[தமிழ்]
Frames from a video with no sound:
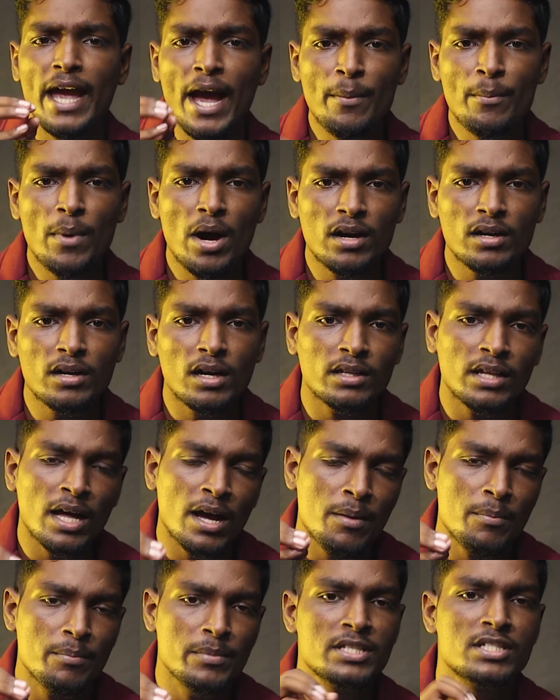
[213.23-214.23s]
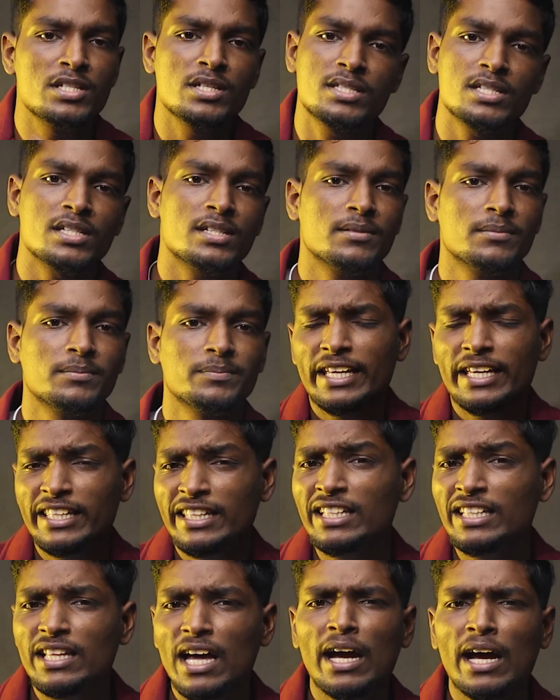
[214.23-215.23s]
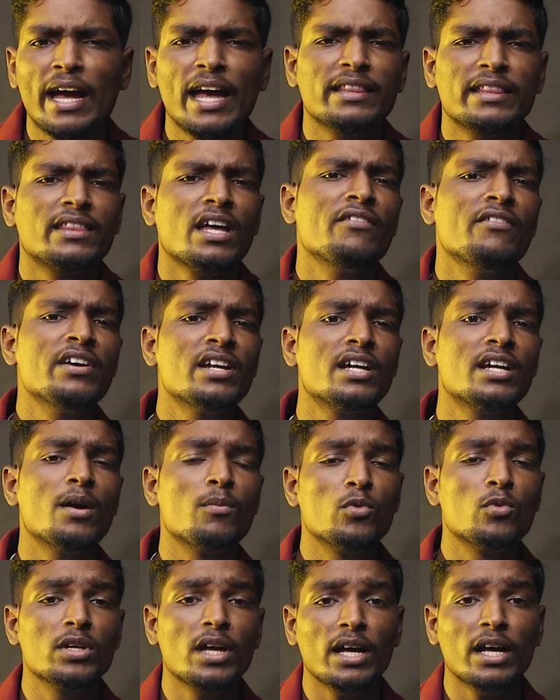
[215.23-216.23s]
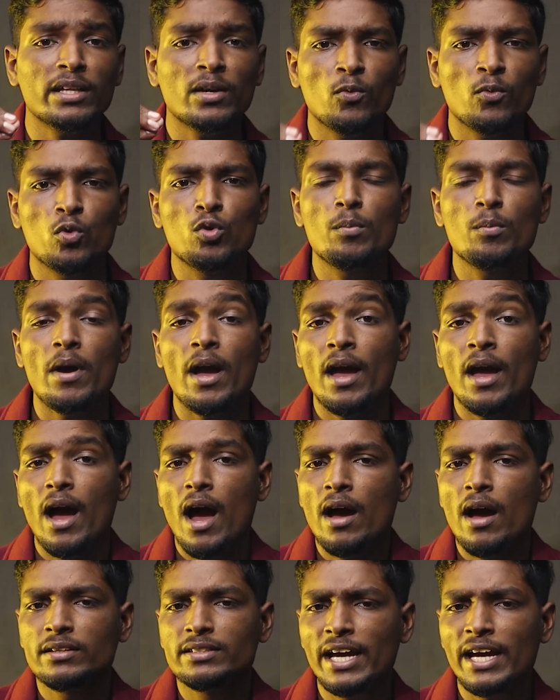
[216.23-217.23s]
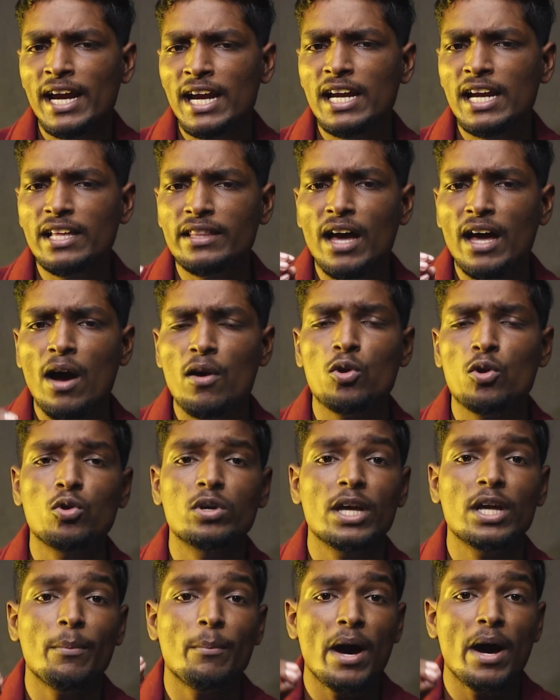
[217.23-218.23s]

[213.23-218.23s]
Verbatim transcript: ஏமாற்றம் தான் மிஞ்சிச்சு இது தாங்க தவிர்க்க முடியாத உண்மை ஜெயலலிதா அவருடைய